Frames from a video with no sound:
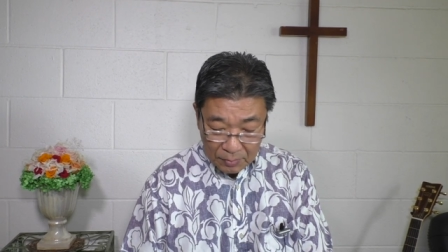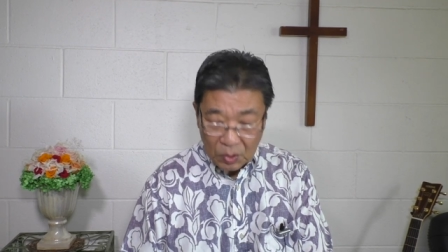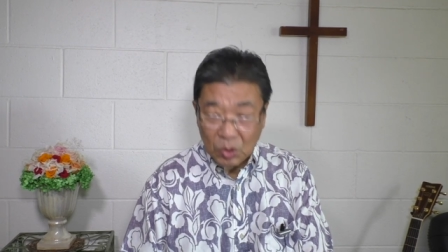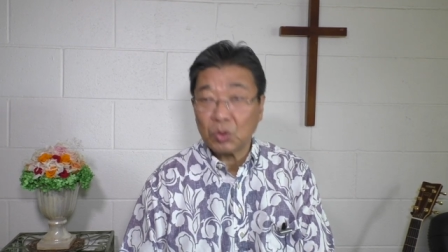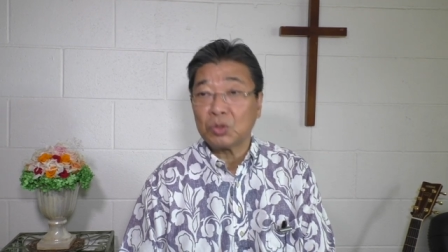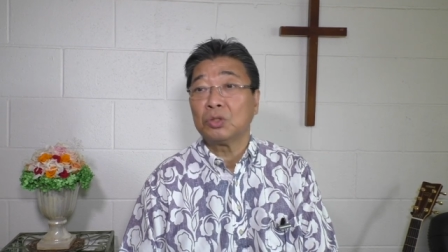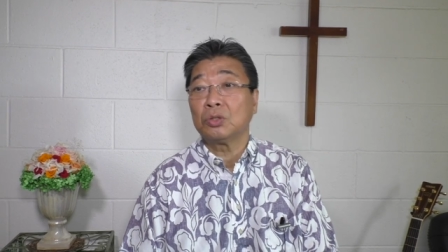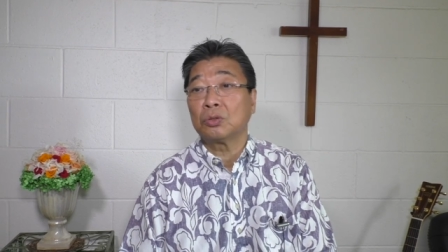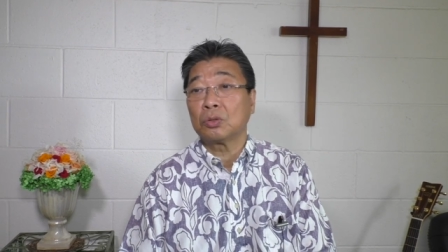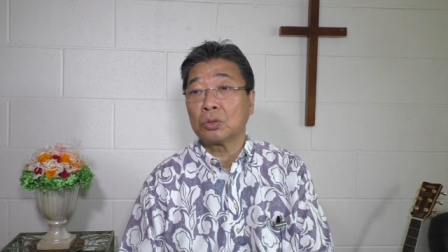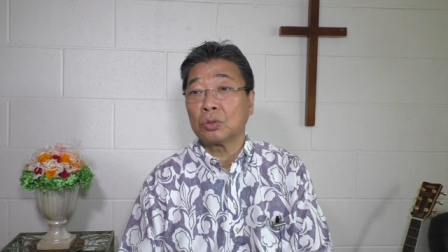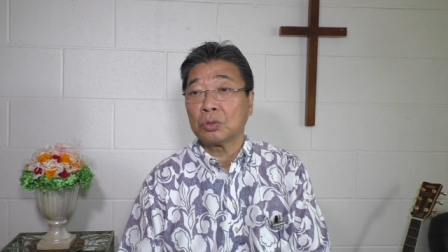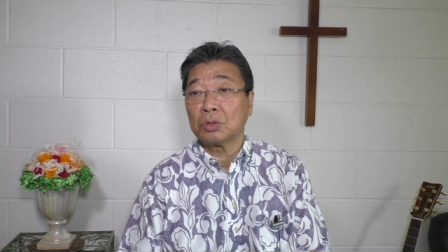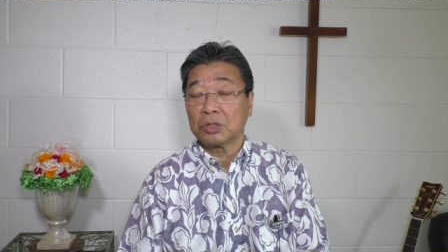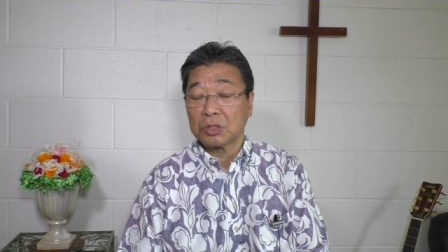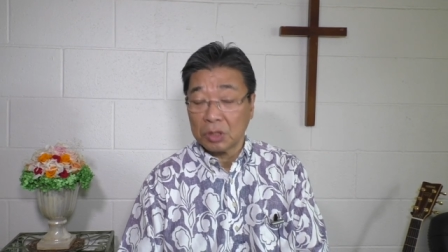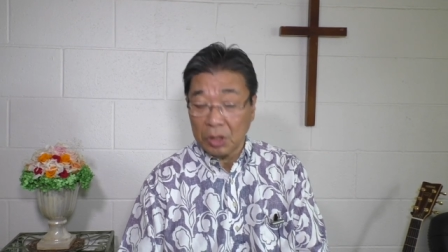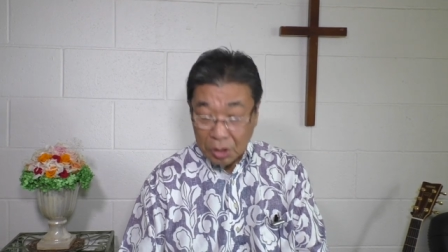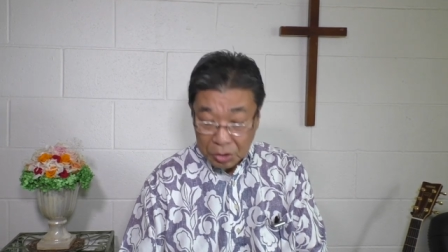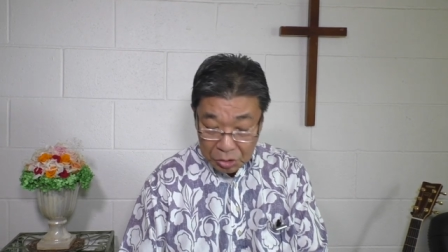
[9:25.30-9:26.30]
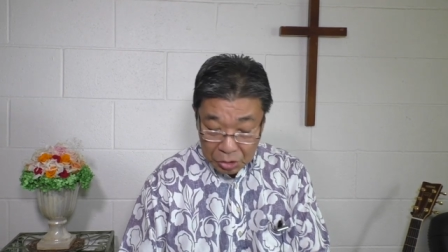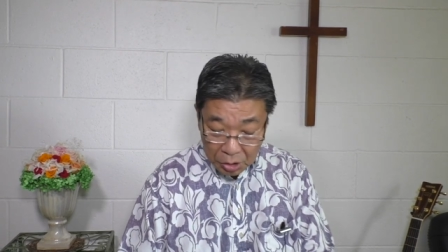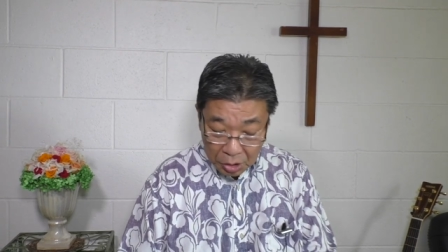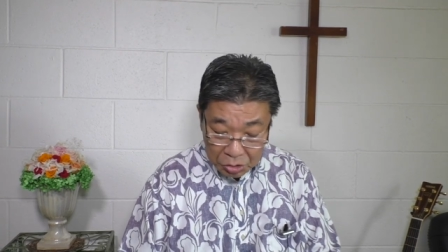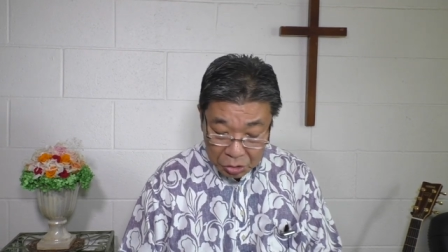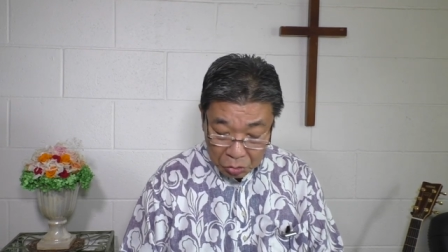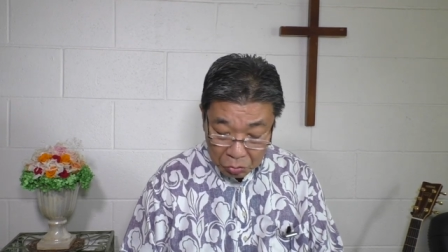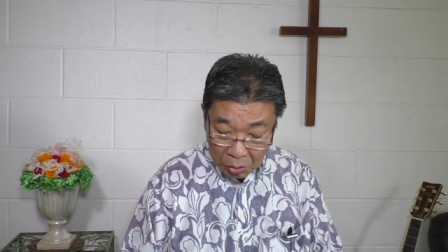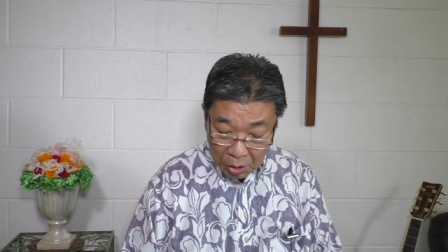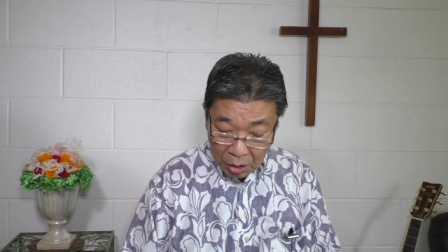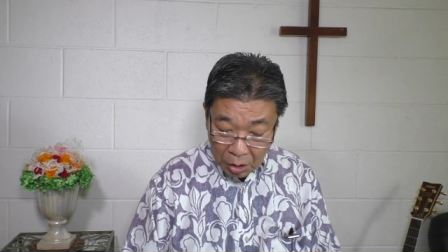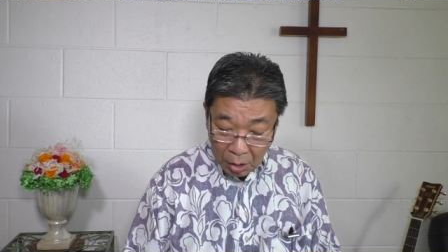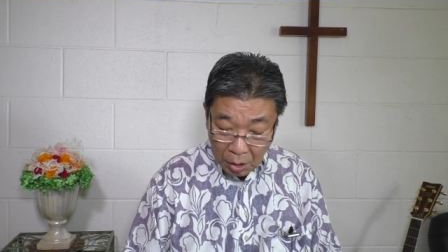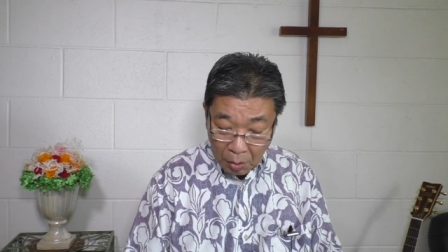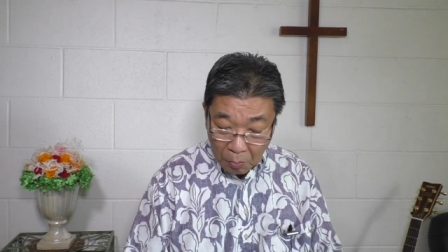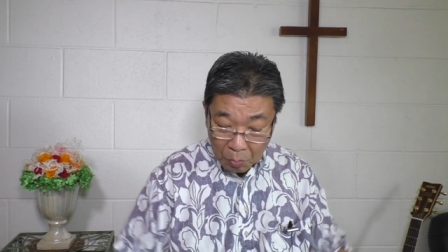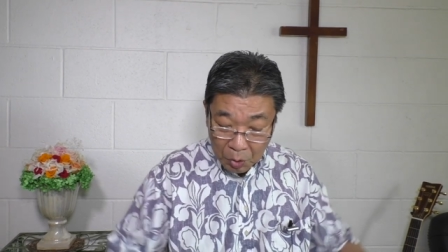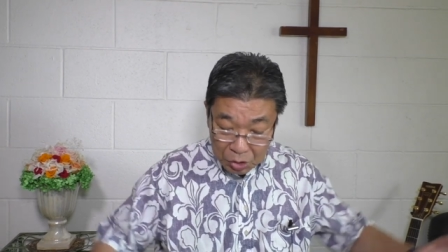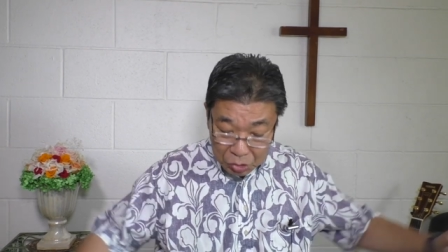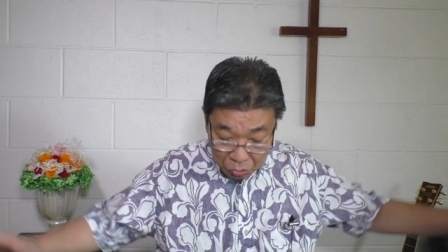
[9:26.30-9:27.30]
ということで兵士たちは
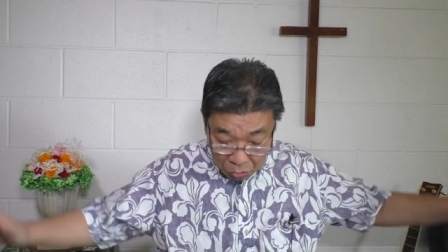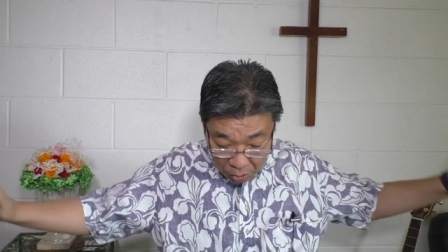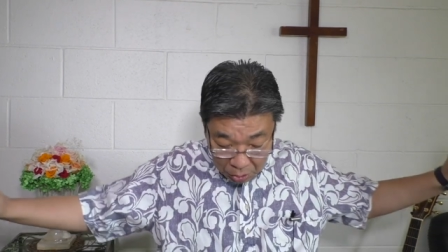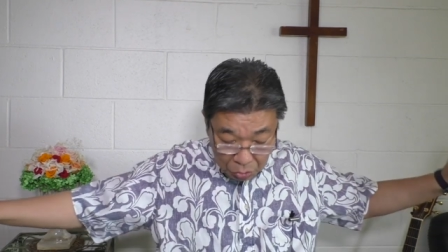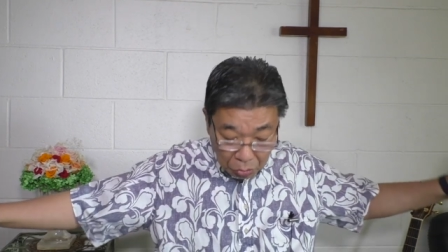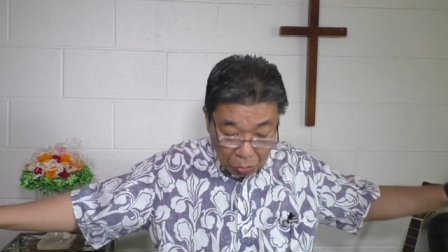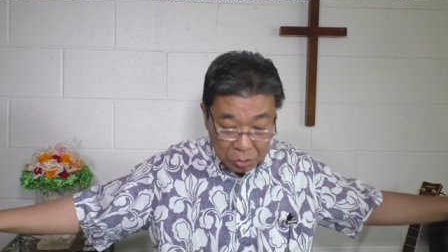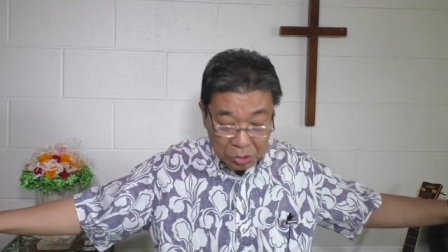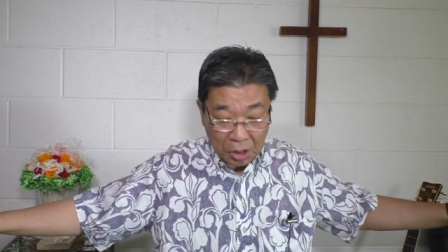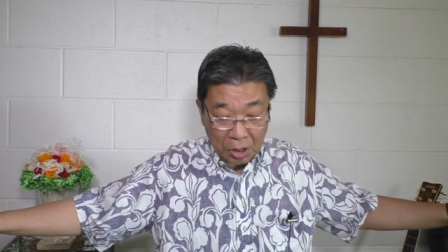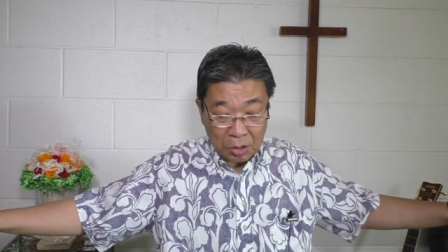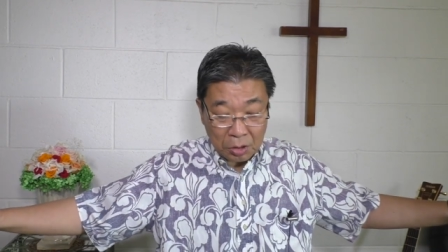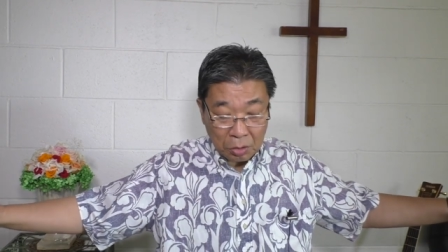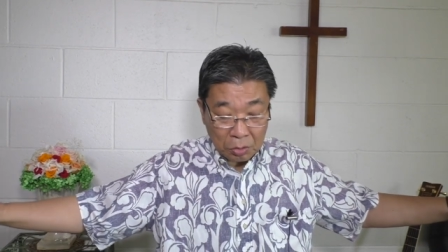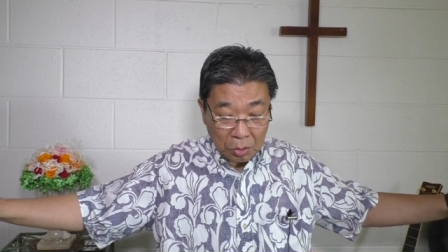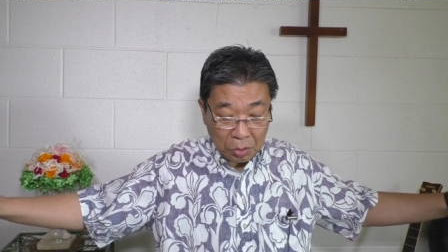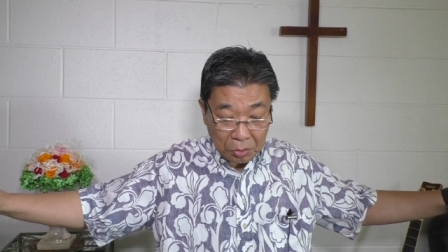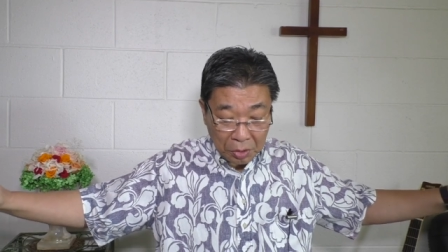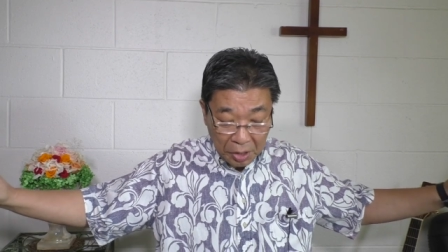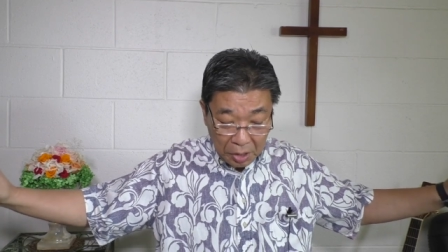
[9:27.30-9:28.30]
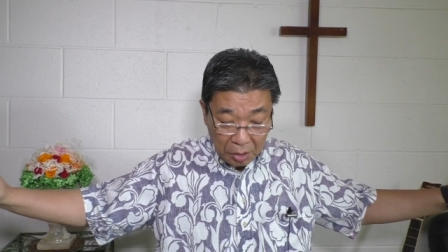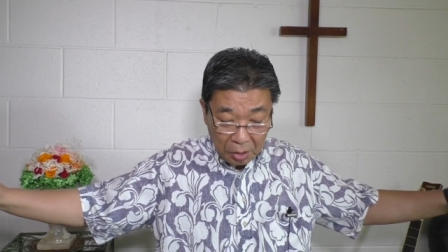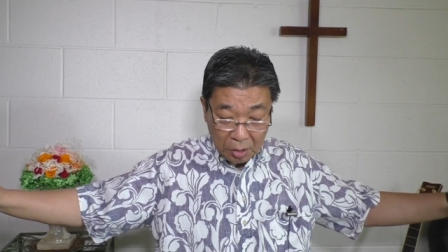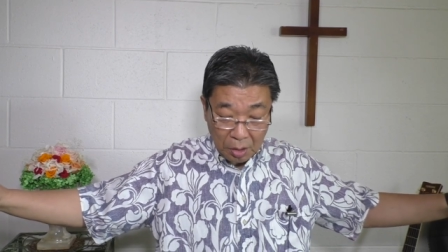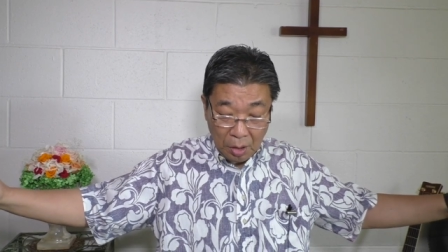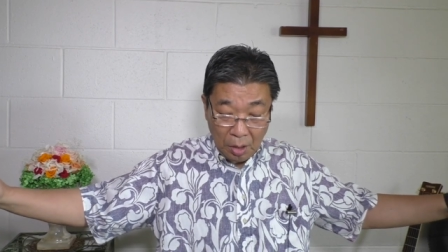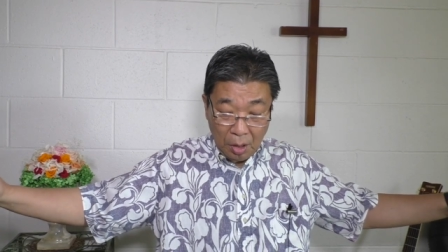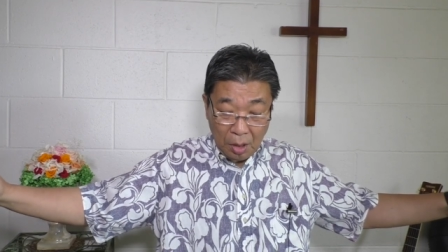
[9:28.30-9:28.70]
まずは両サイドのね